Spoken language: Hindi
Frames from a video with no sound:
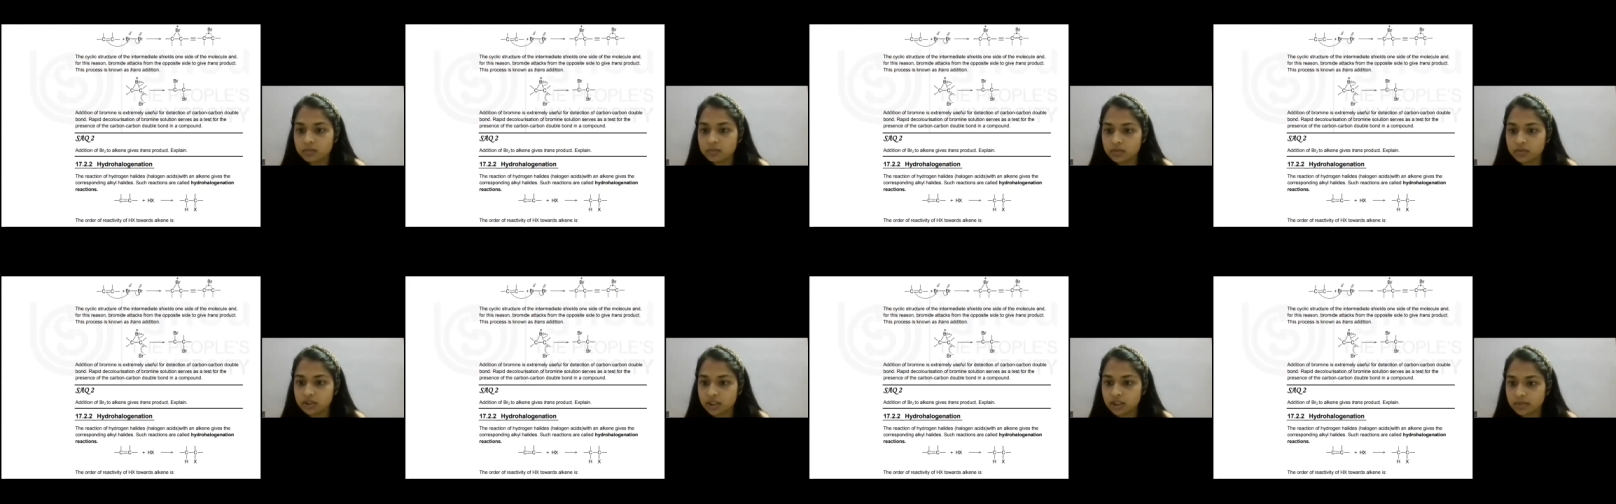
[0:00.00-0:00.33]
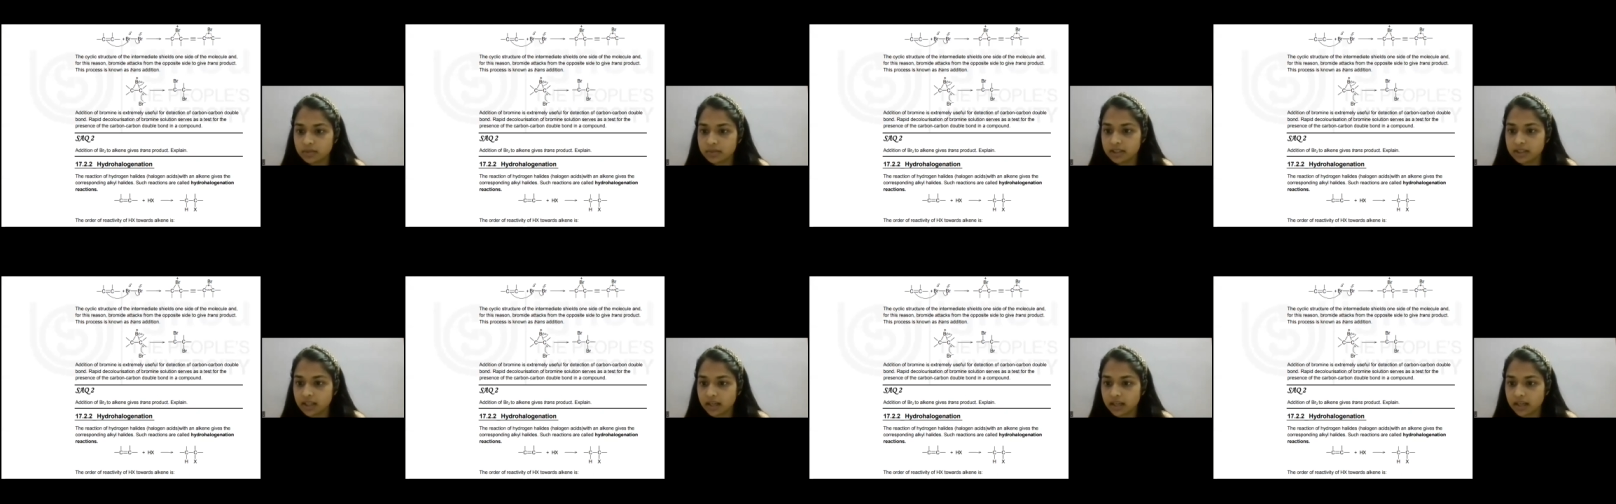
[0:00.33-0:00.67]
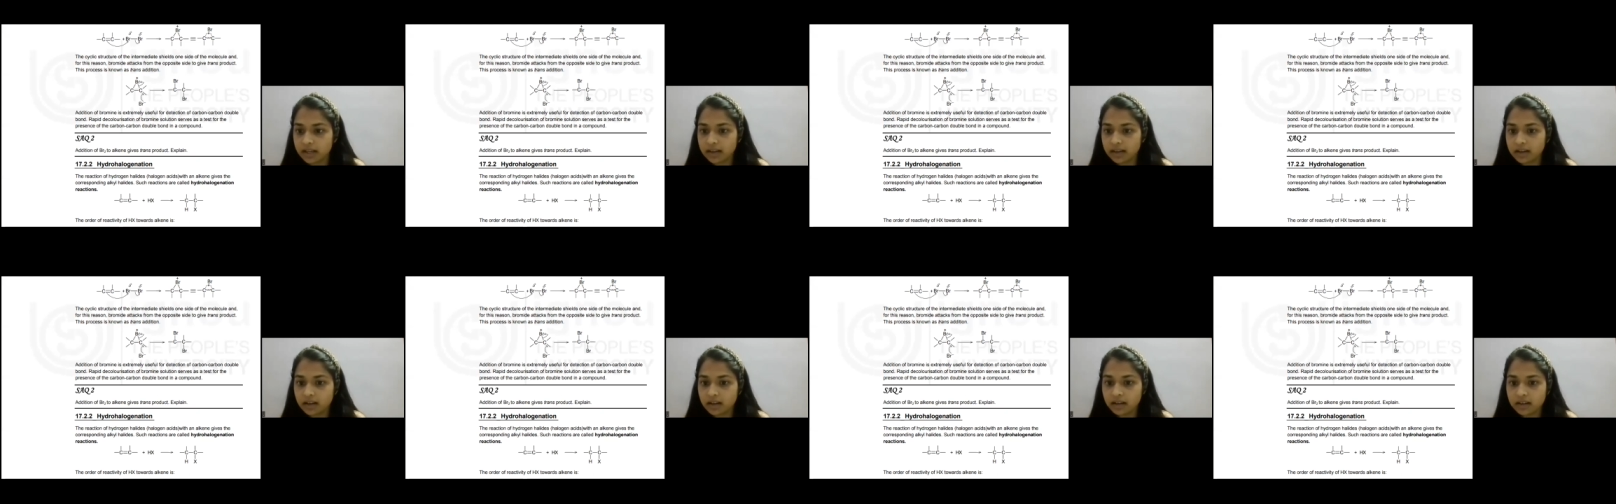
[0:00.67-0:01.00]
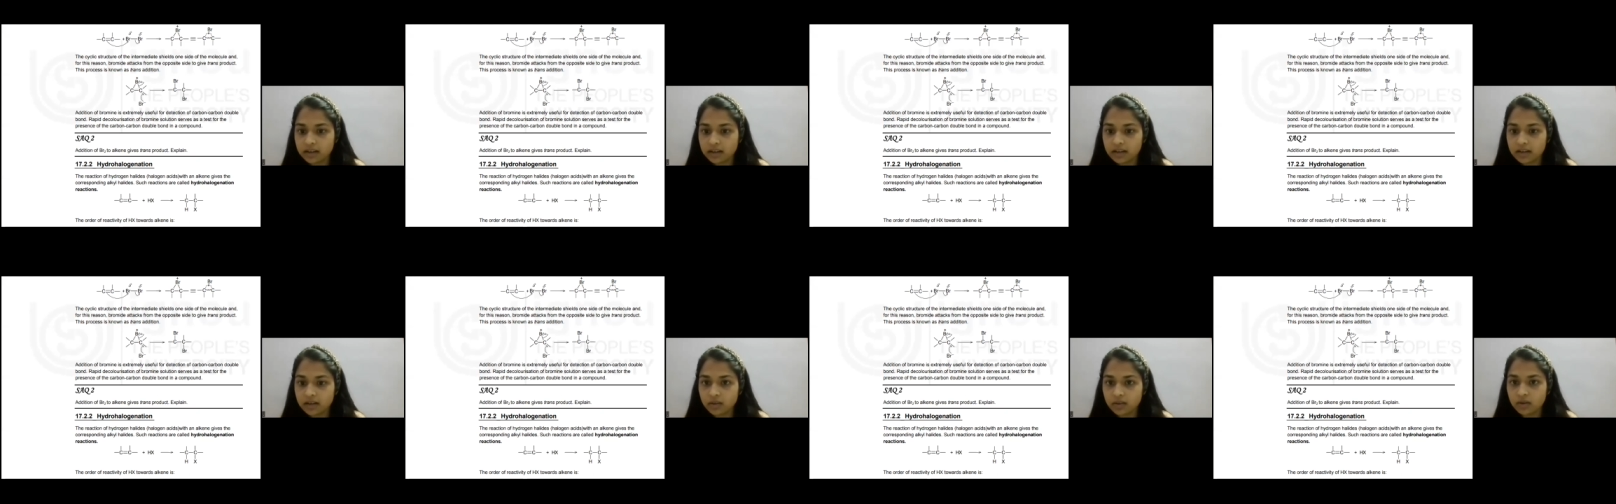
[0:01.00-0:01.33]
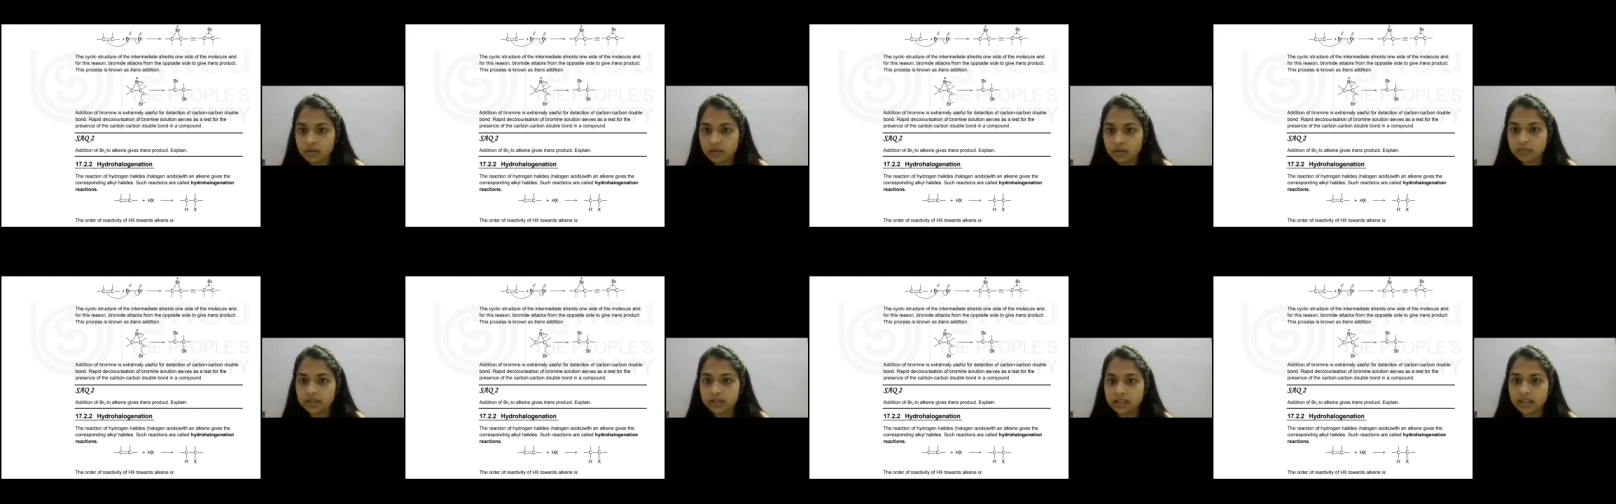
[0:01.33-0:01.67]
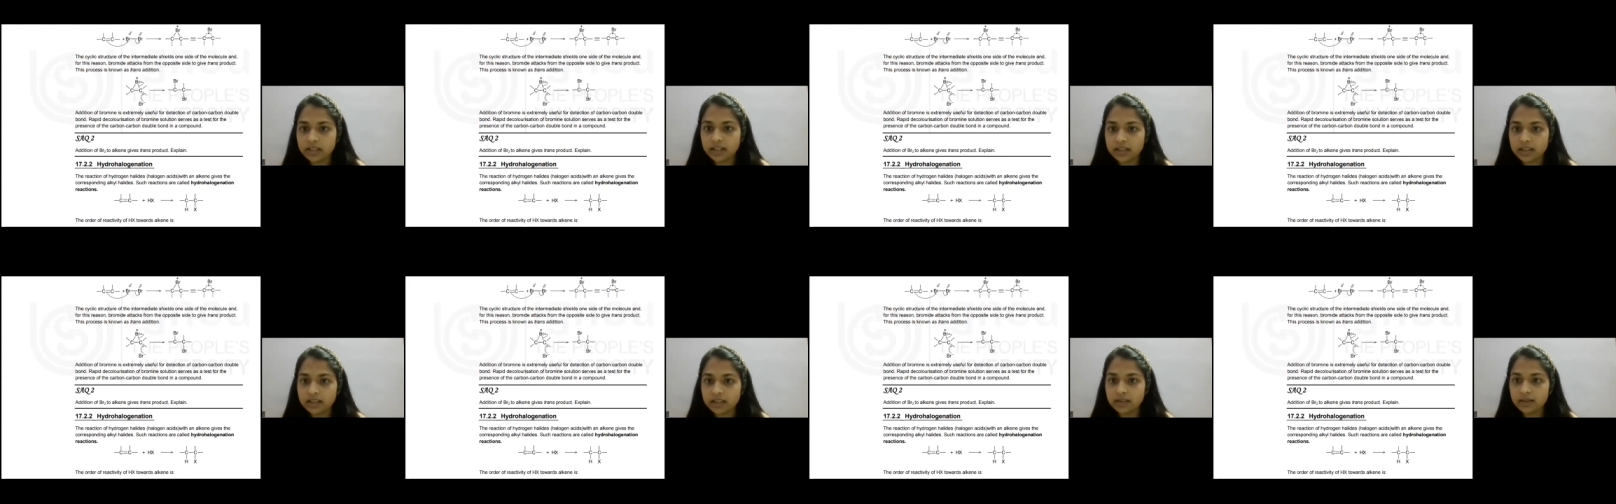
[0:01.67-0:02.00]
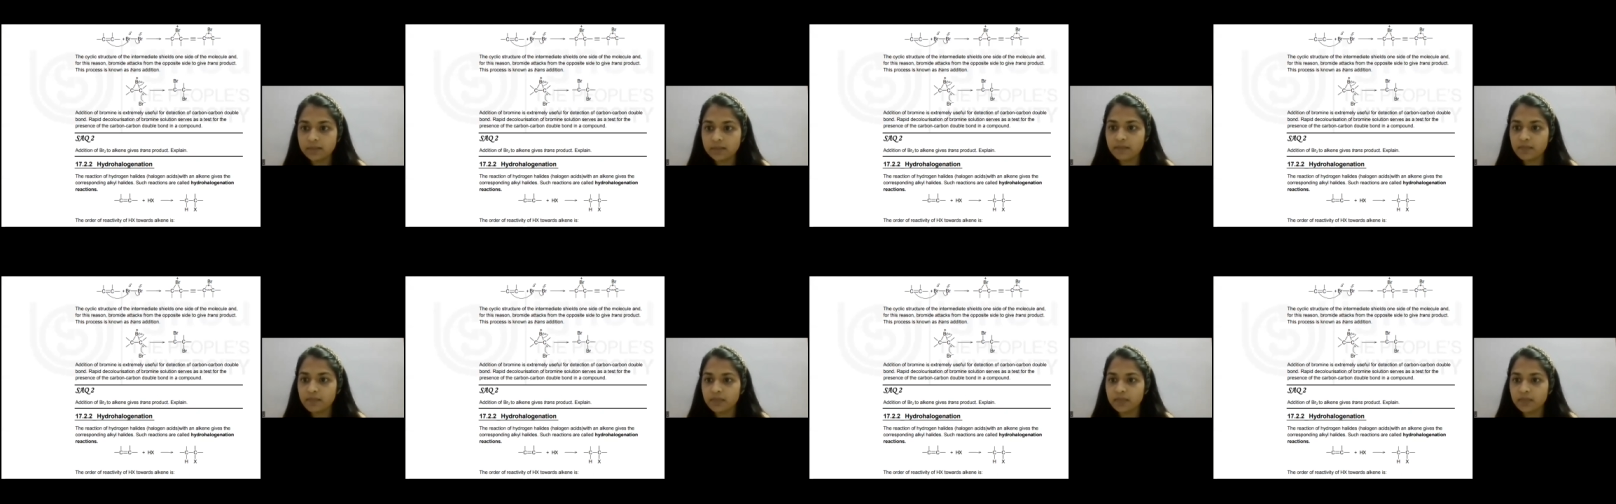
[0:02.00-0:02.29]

मुझे बताएगा कौन बताएगा